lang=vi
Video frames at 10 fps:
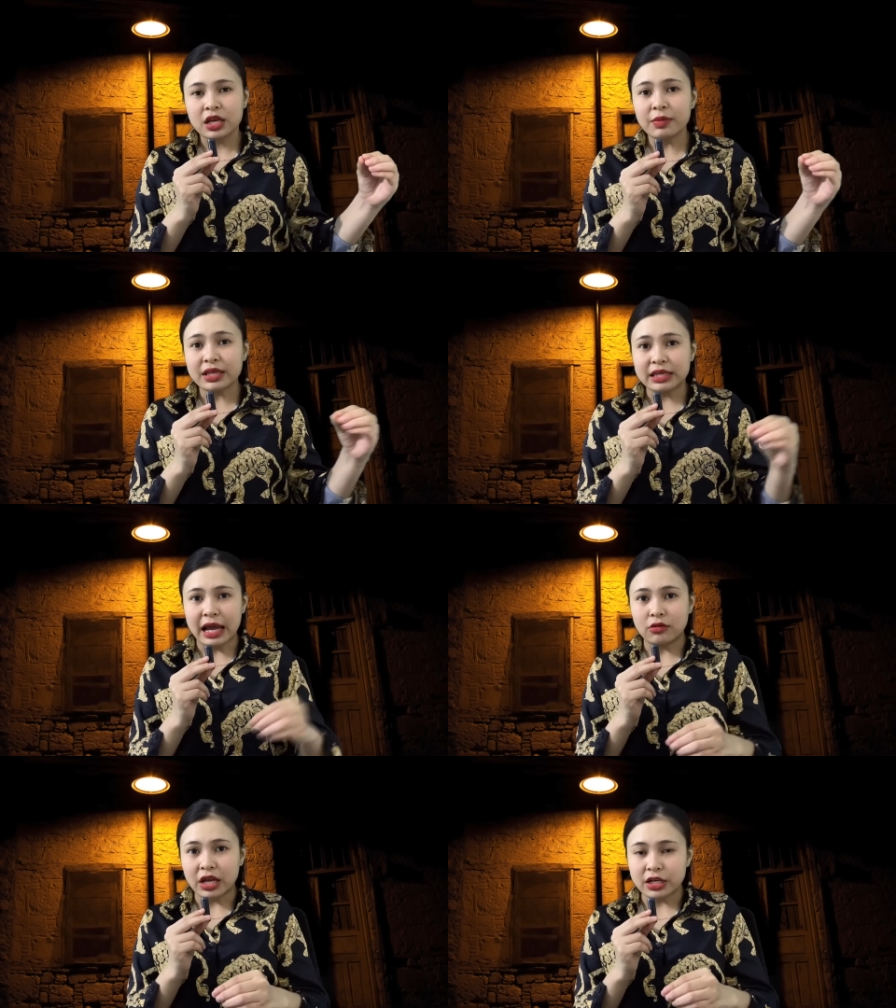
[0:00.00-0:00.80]
Khi mà
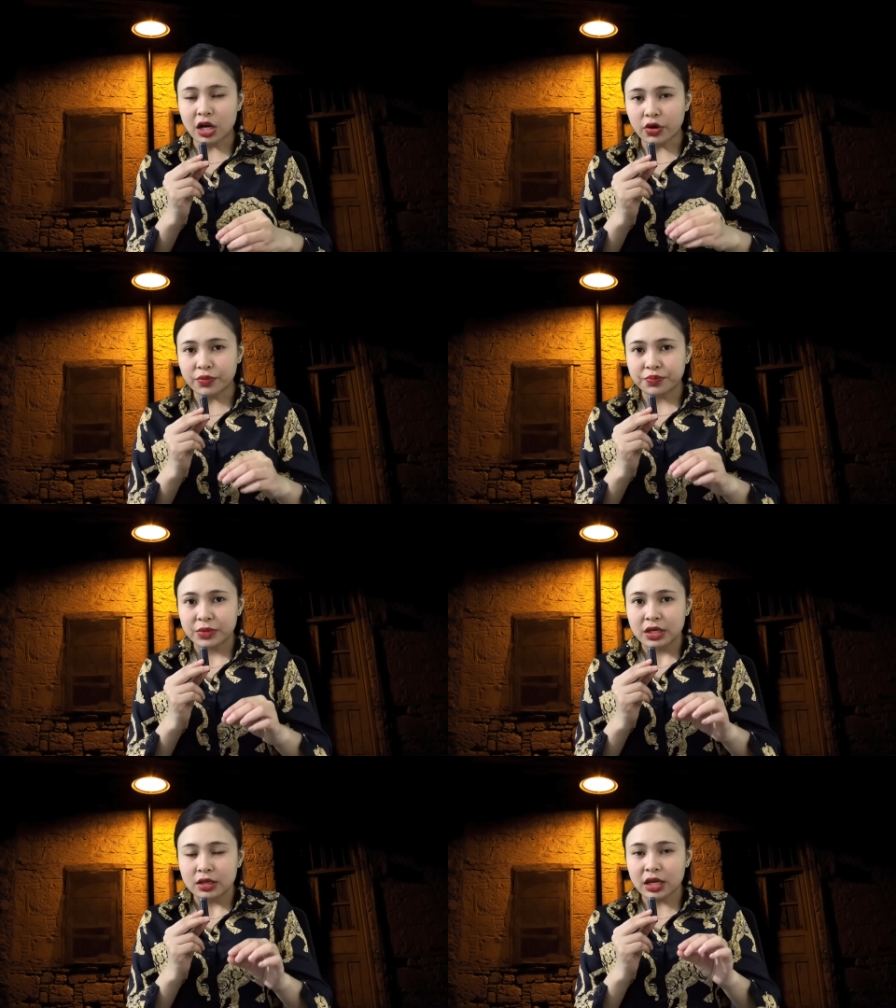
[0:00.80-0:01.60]
nhào lại rồi,
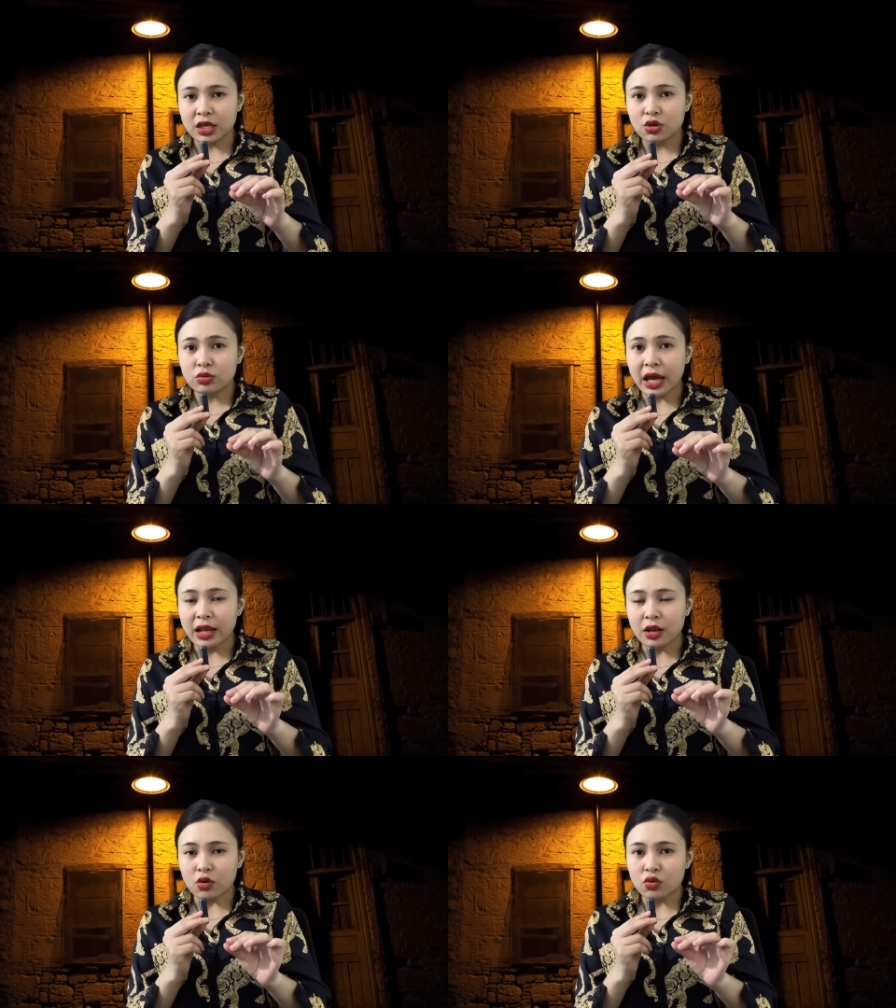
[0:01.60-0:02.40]
cái chú
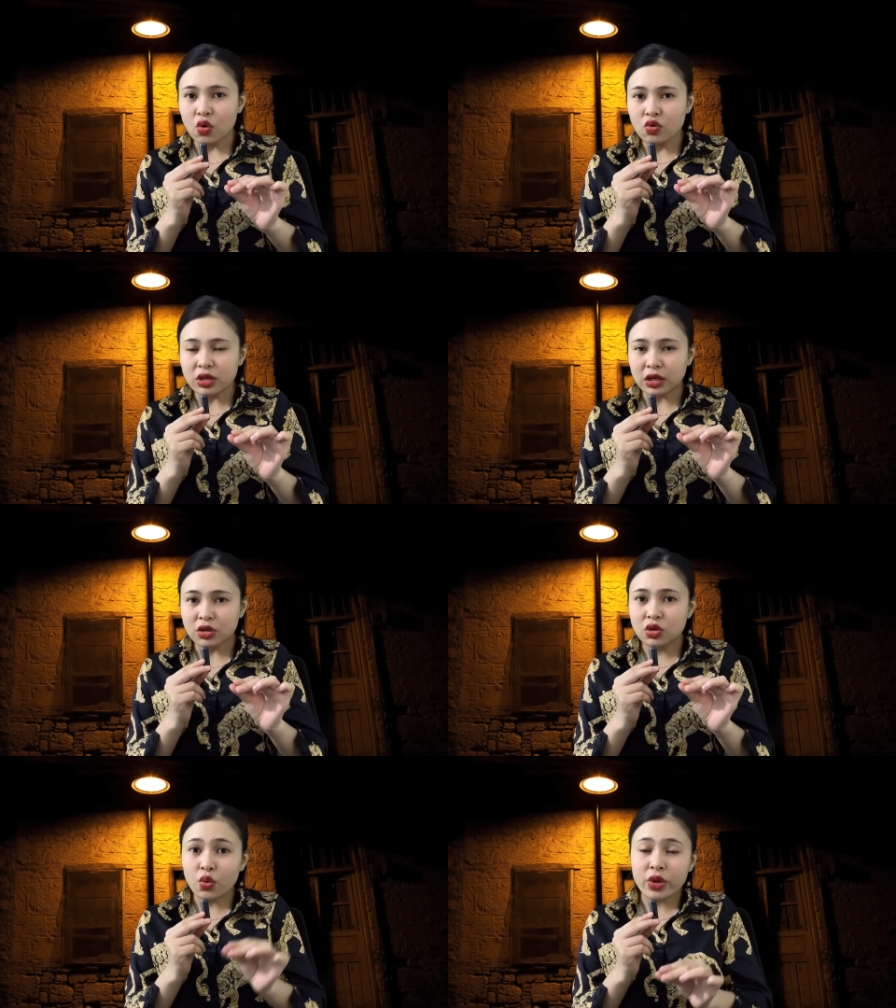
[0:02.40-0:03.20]
thấy là con cuốc giờ
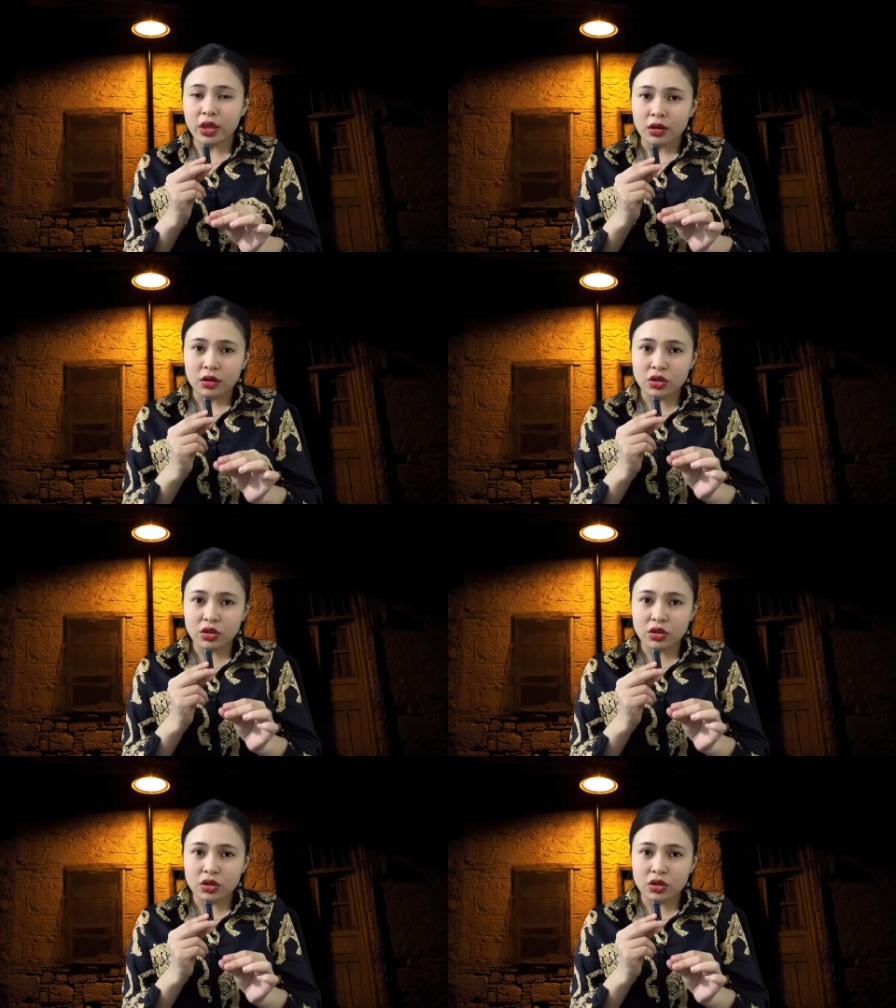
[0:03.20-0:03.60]
nó chui,